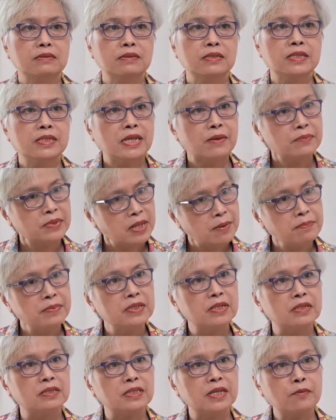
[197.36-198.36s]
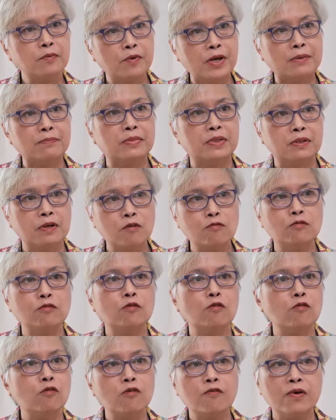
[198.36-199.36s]
đi dép thấp được dép quẹt là không
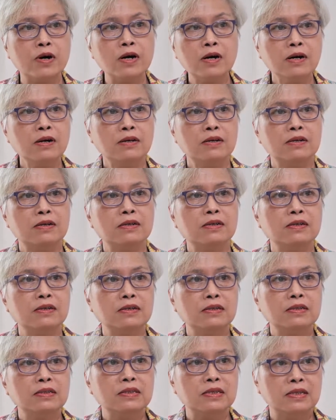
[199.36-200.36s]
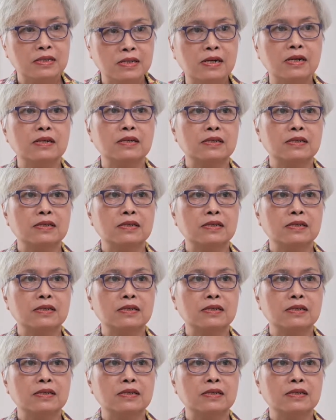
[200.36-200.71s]
không có vớ thì được